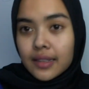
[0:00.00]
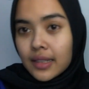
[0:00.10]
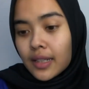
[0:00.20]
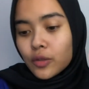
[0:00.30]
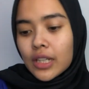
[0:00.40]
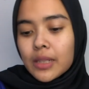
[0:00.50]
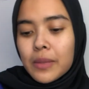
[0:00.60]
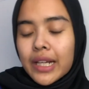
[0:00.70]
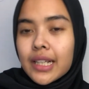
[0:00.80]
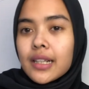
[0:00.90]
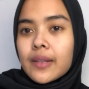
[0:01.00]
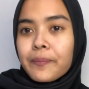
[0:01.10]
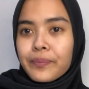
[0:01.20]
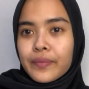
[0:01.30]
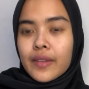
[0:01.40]
jadi ya udah dibiarin
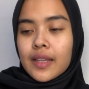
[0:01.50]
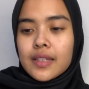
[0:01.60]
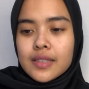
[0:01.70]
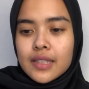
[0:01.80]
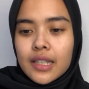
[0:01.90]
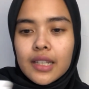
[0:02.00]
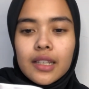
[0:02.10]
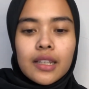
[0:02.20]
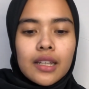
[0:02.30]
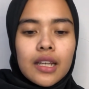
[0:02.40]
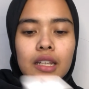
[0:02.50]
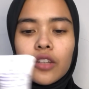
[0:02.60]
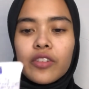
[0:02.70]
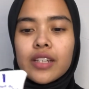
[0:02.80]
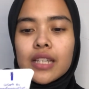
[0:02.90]
si
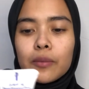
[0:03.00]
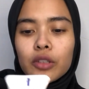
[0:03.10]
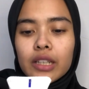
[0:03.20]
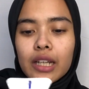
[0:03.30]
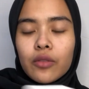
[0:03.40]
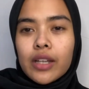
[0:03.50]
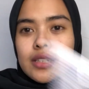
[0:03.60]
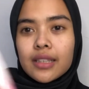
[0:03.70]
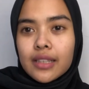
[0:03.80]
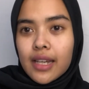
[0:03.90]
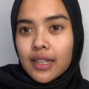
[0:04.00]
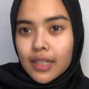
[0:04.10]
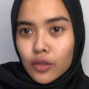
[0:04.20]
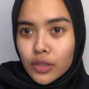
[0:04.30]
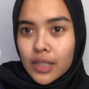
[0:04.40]
Nivea Sun Protect and White nya ini
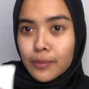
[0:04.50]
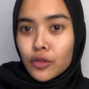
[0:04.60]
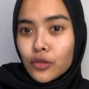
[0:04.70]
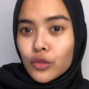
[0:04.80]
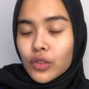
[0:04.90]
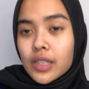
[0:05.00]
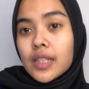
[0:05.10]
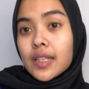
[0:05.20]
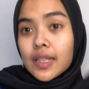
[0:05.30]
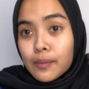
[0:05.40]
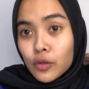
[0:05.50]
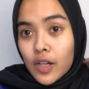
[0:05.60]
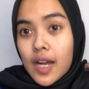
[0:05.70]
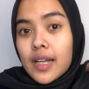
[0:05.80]
tuh nyerap dulu di muka